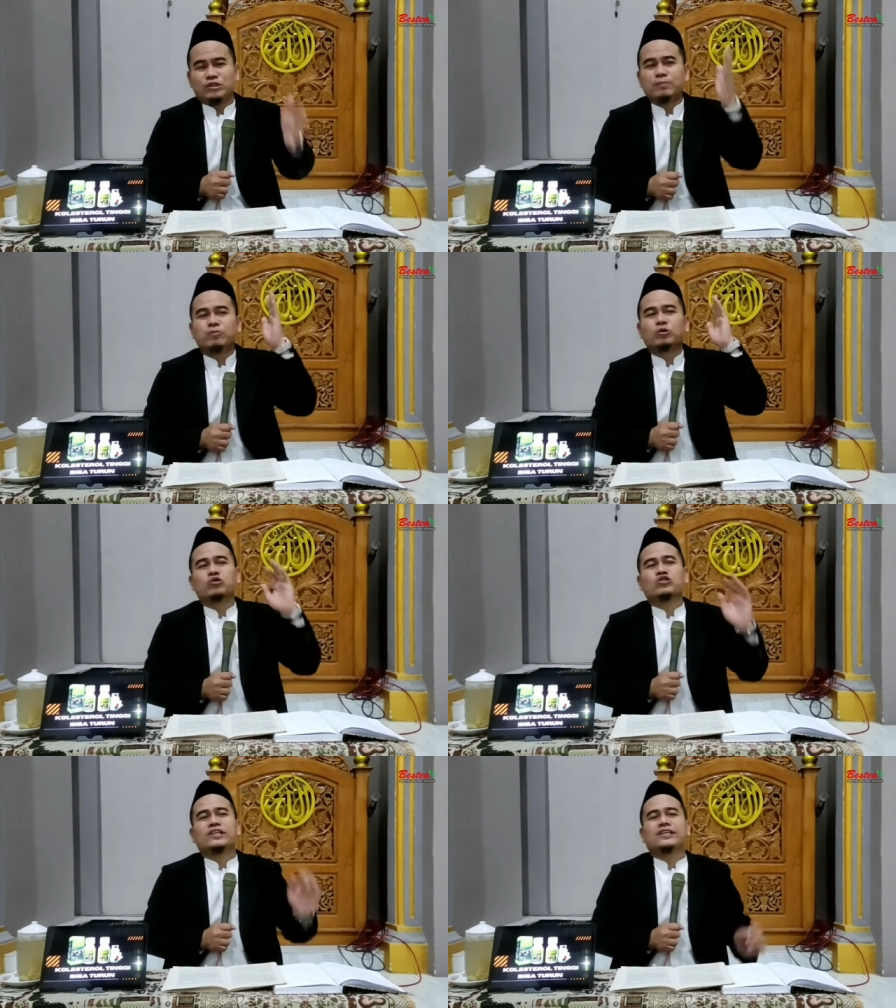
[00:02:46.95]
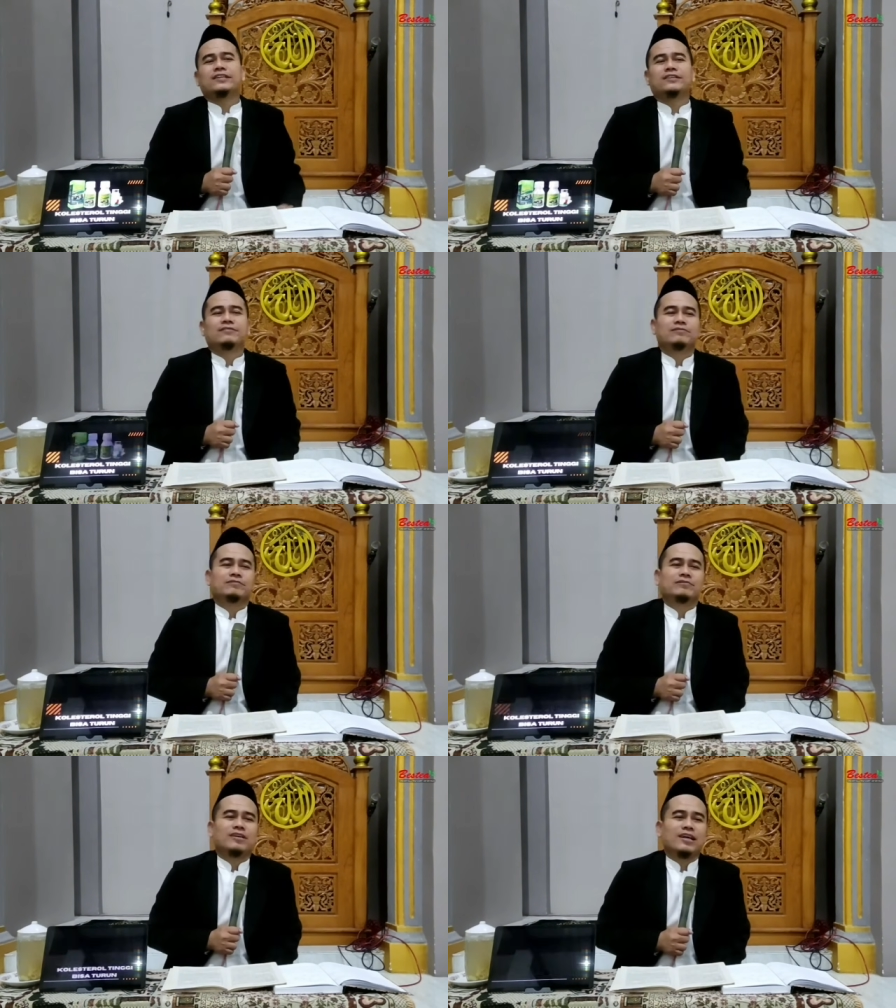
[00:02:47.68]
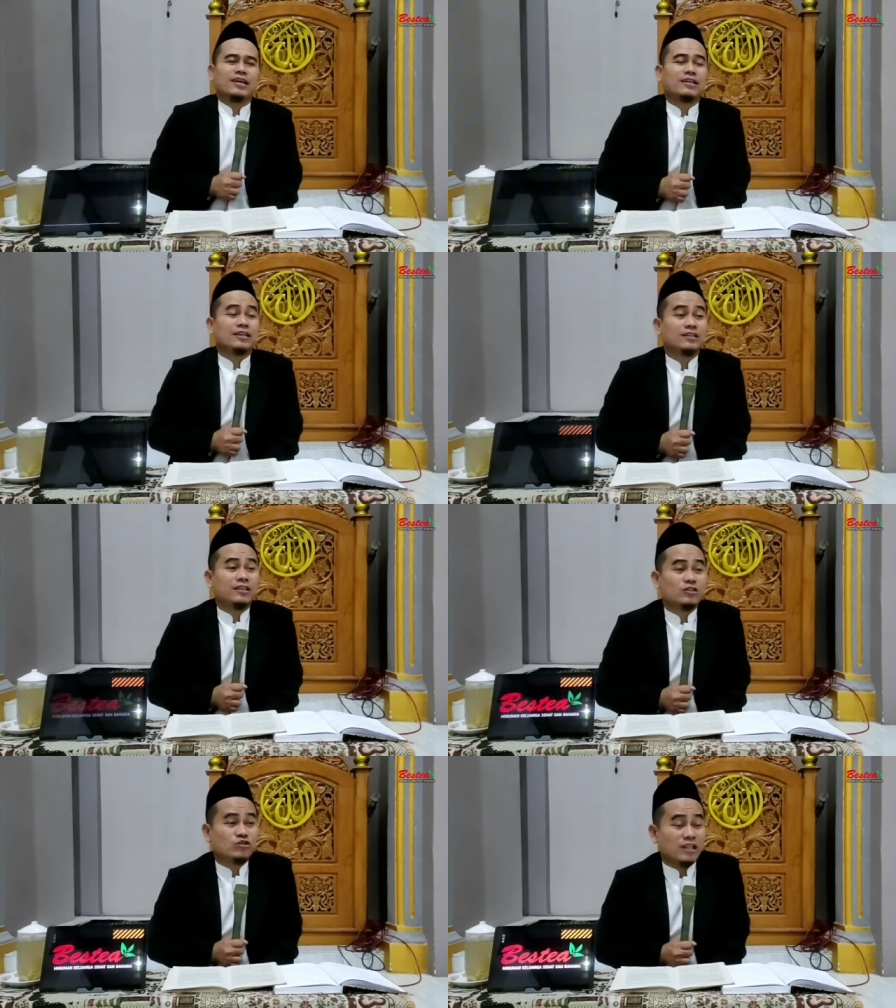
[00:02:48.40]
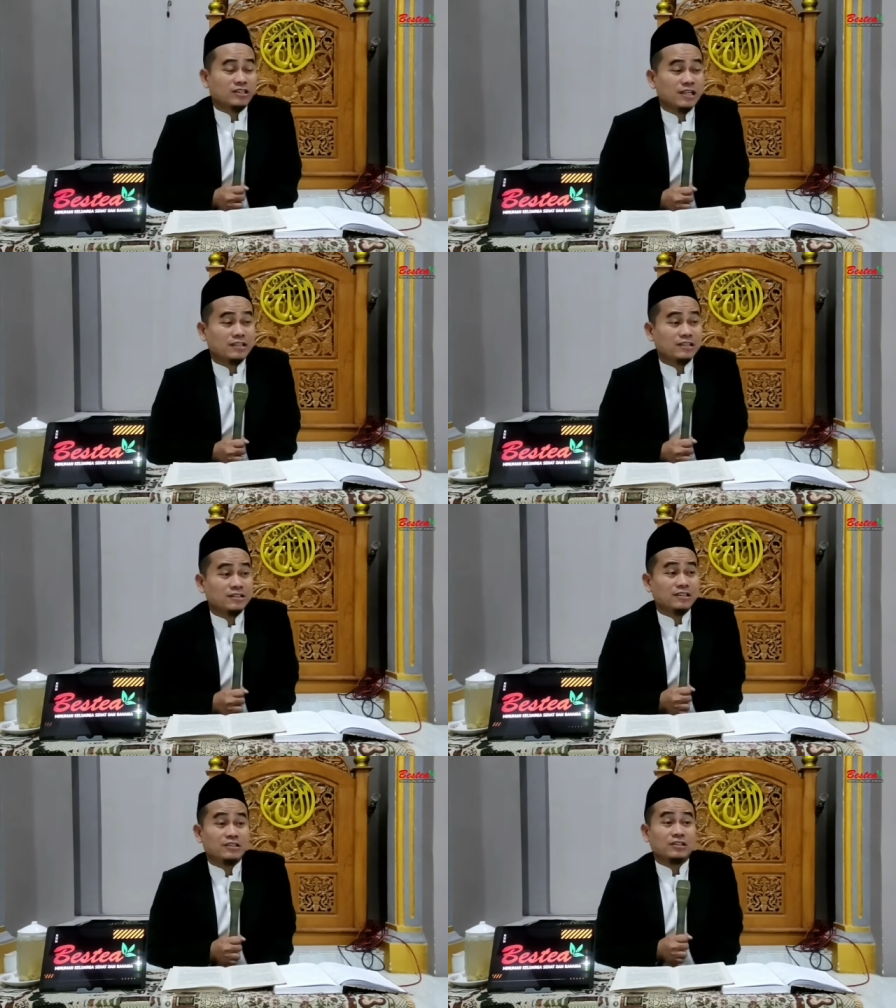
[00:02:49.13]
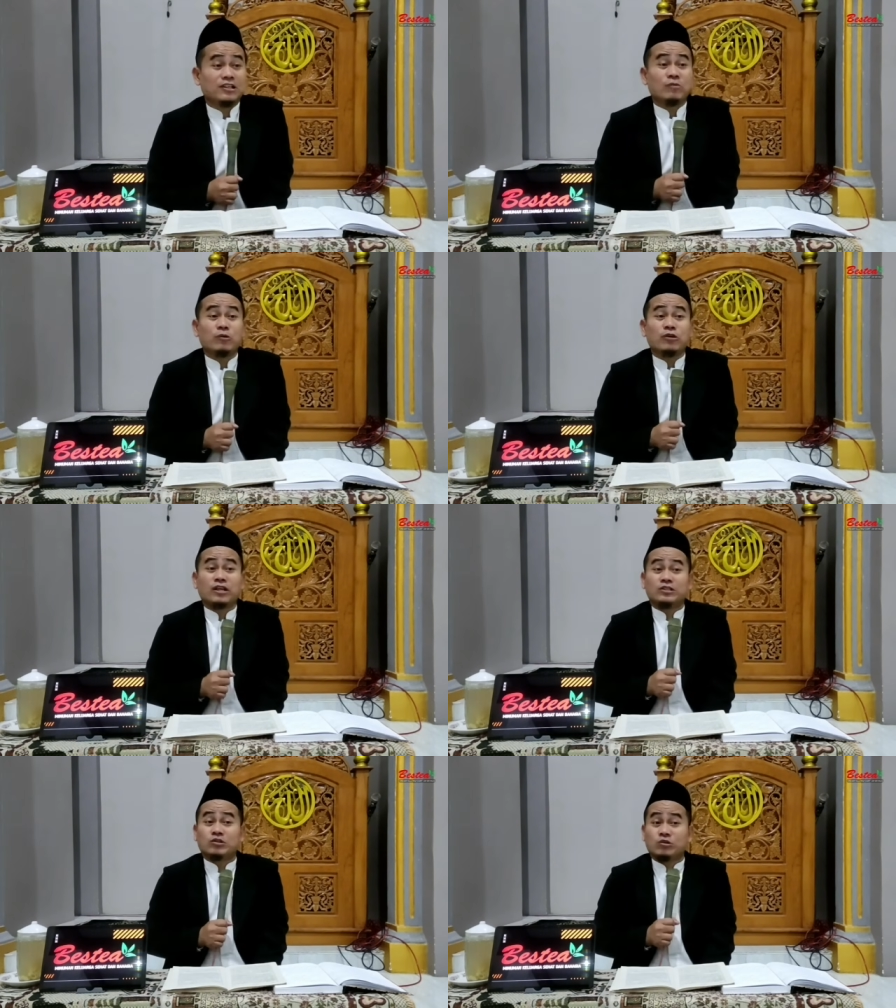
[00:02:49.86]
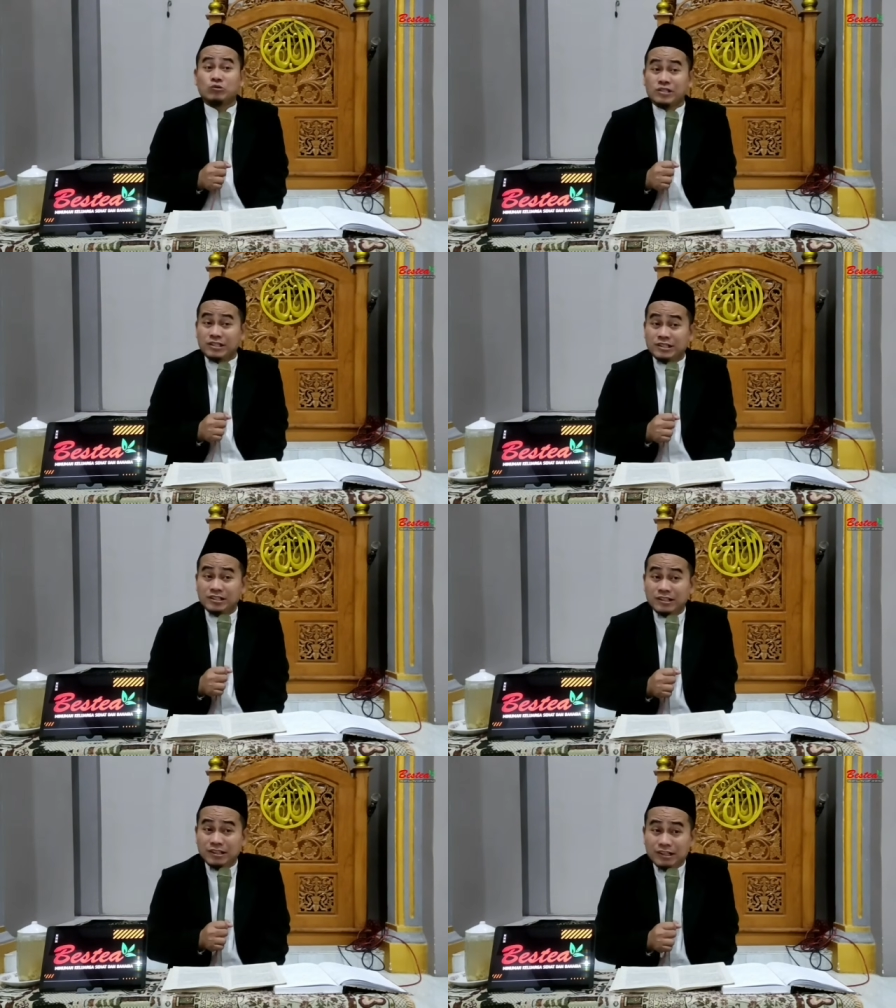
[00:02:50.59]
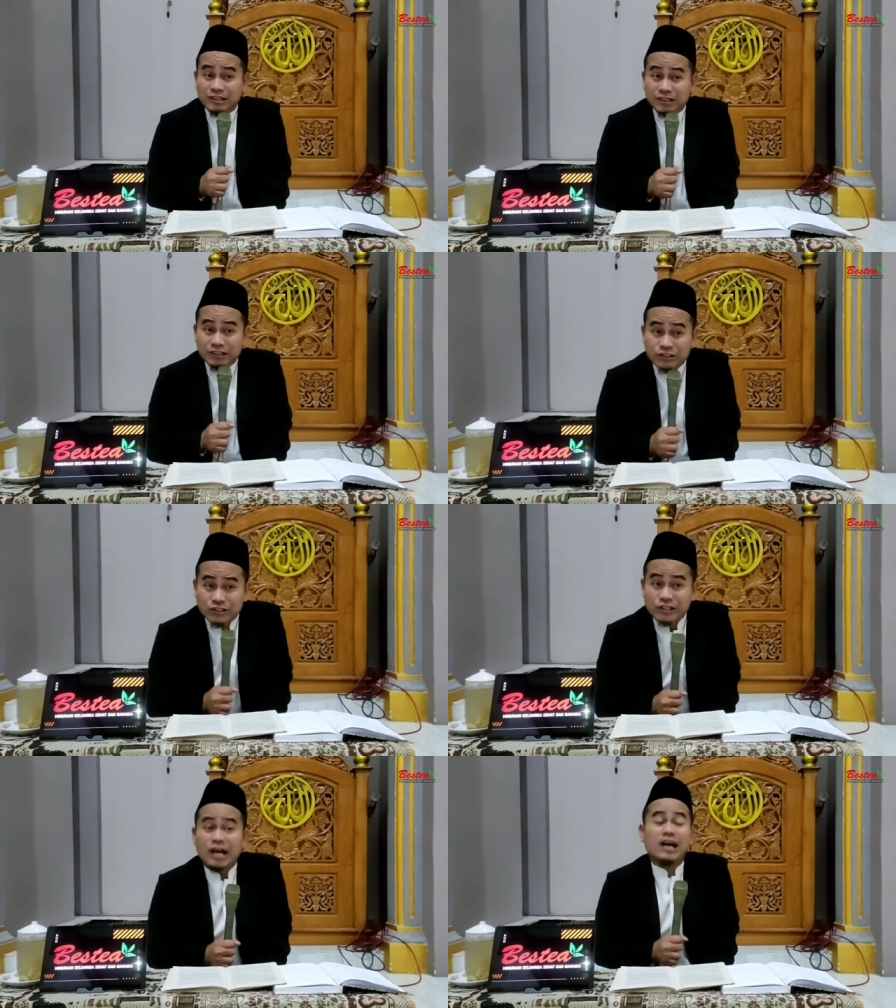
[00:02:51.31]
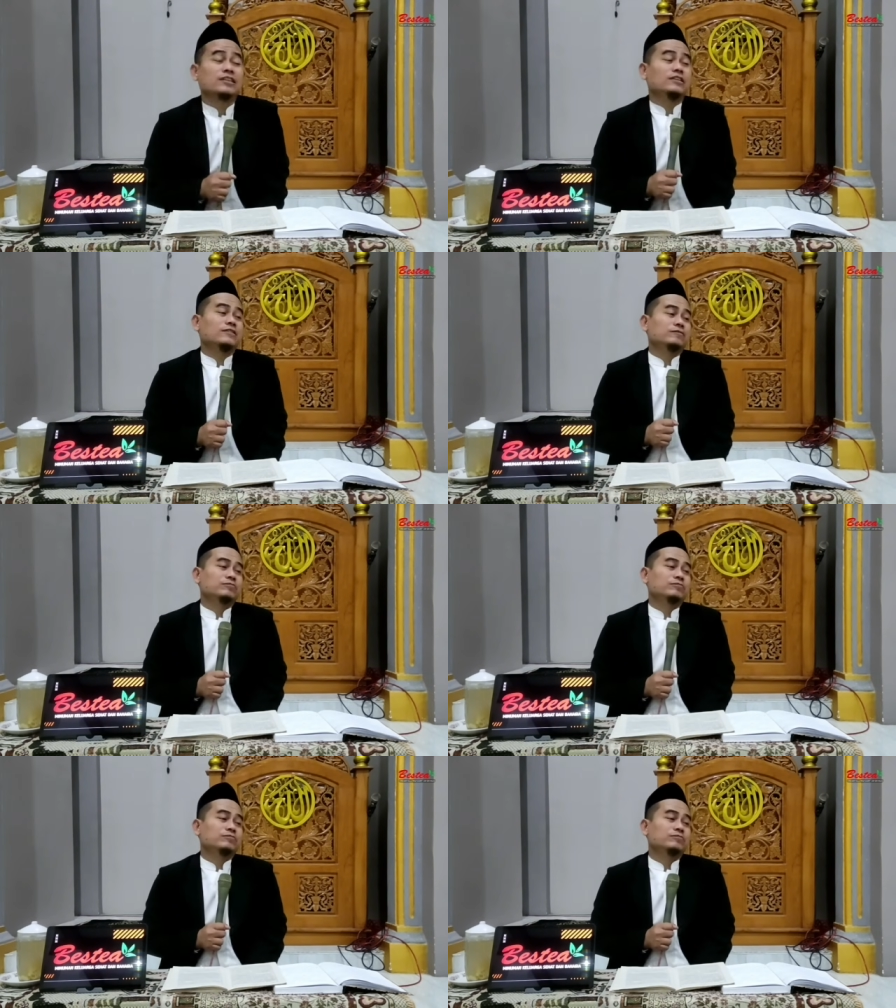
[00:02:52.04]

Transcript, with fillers: diputus ke akhirnya ter terjadi sing jenenge apa resolusi jihad